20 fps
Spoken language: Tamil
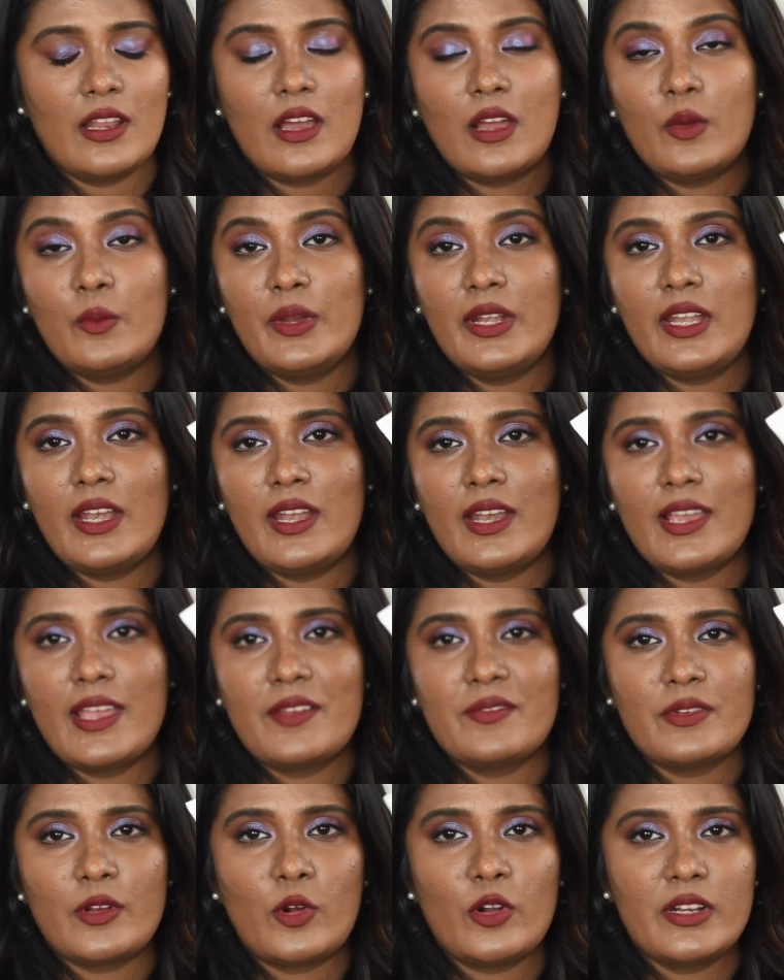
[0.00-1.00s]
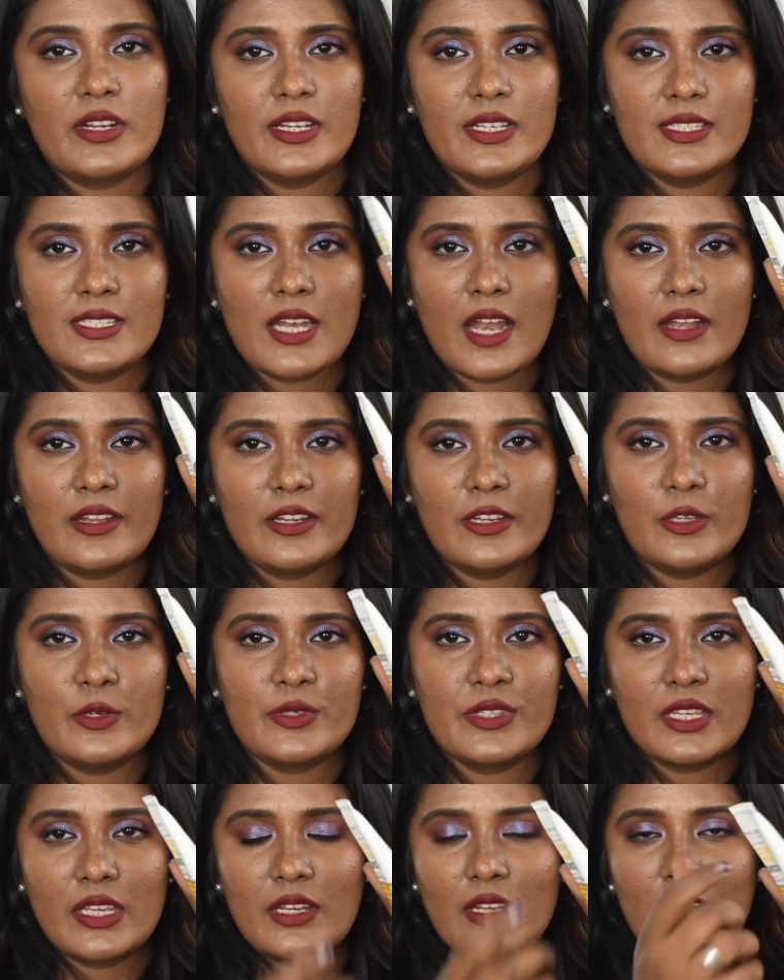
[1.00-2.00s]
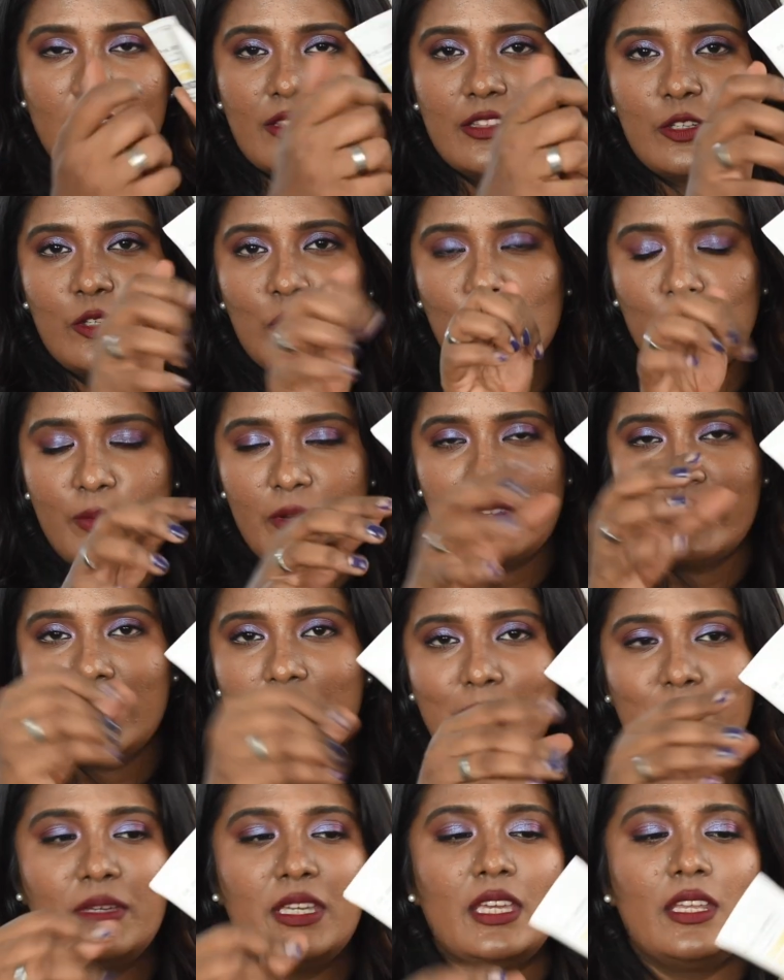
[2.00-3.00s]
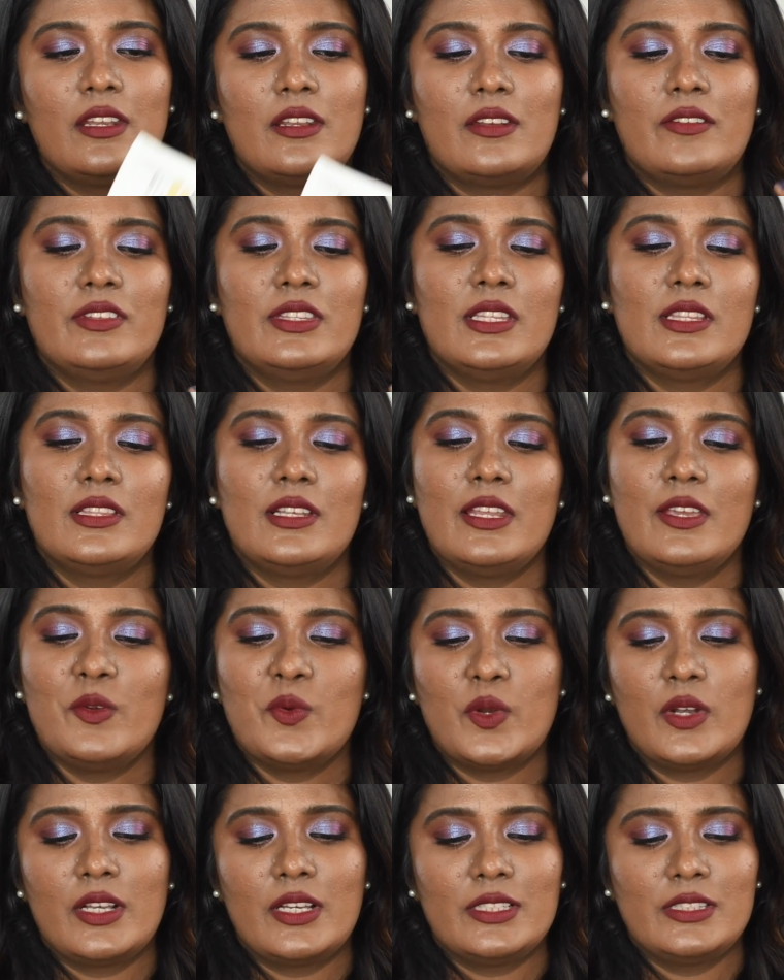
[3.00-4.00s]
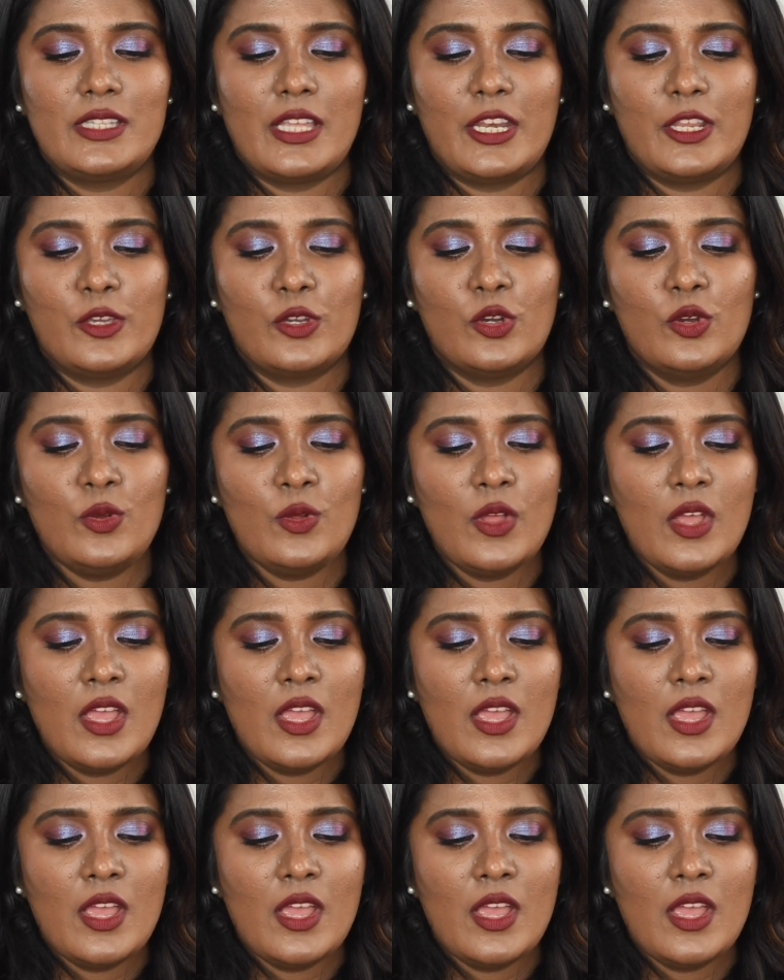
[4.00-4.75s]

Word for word: லவ் இட் அண்ட் ஐ ஹவ் ஆல்ரெடி ஸ்டார்டட் யூசிங் இட் அந்த டியூப்பை வந்து அமுக்கி இருக்கிற விதத்துலேயே உங்களுக்கு தெரியும்